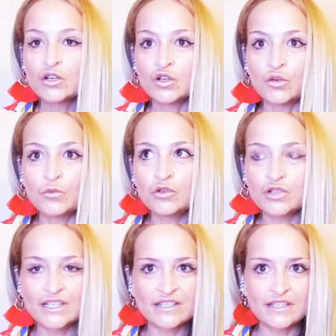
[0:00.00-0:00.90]
como
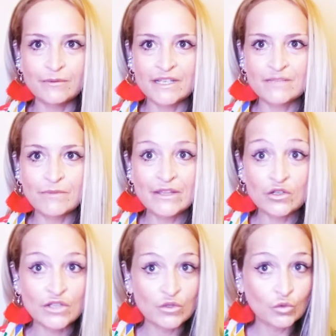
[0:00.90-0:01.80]
eh, si veis
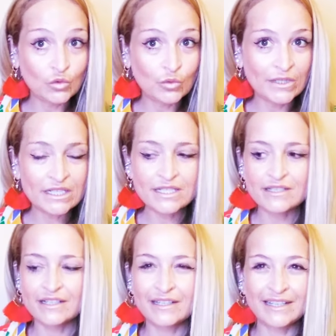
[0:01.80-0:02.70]
vídeos de
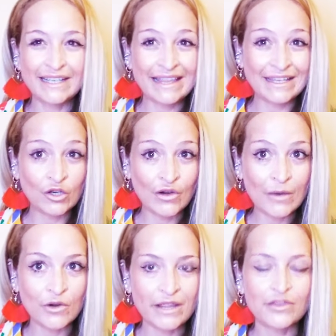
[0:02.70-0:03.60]
youtubers eh, que hacen
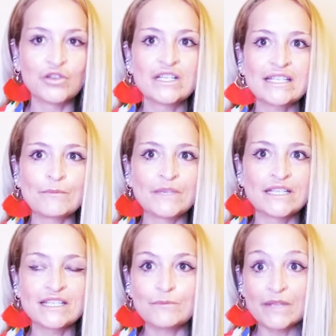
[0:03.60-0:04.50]
colaboraciones,
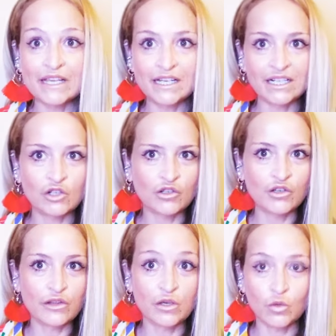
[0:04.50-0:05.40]
también siempre dejan
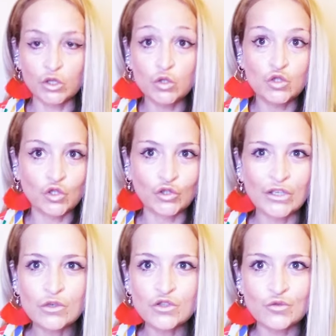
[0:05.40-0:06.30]
códigos de descuento. Yo no
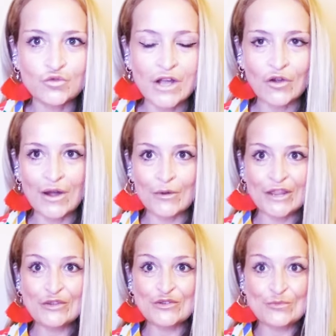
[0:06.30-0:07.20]
tengo, esto no es una
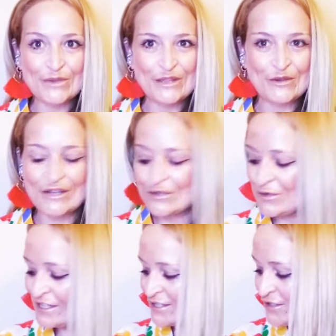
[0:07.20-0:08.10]
colaboración, es un pedido que yo
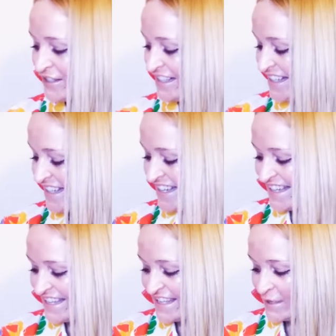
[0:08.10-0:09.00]
he hecho.
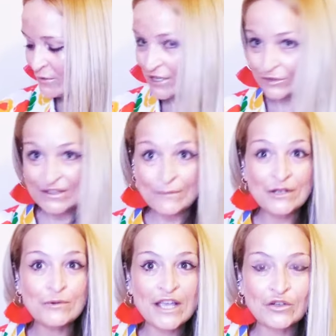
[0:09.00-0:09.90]
Y bueno, también
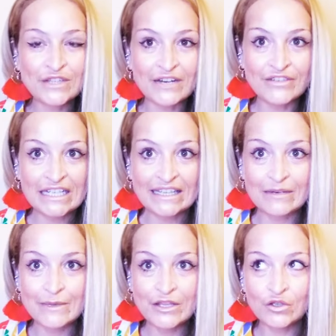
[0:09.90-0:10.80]
os voy a contar al final
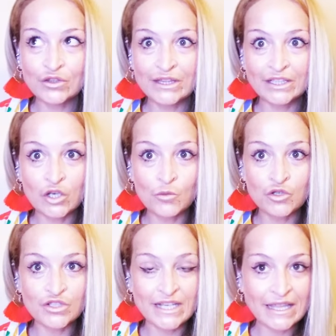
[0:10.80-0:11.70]
del vídeo
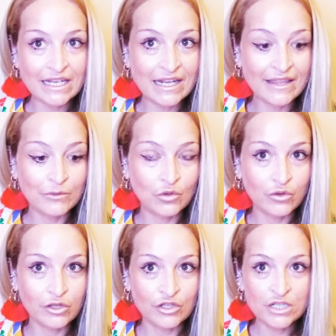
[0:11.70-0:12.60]
cómo se hacen las
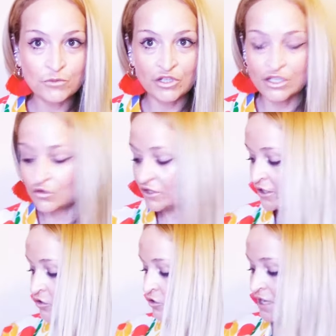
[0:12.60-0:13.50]
devoluciones, porque yo
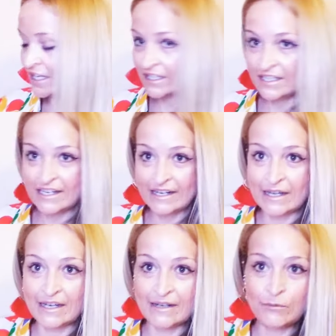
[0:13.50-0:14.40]
tengo aquí
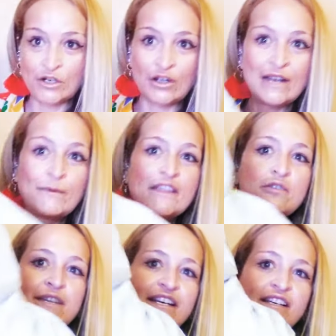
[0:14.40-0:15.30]
la... Bueno, el
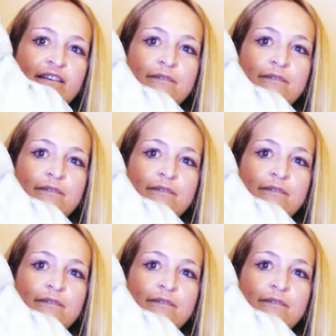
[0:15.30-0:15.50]
pedido viene aquí.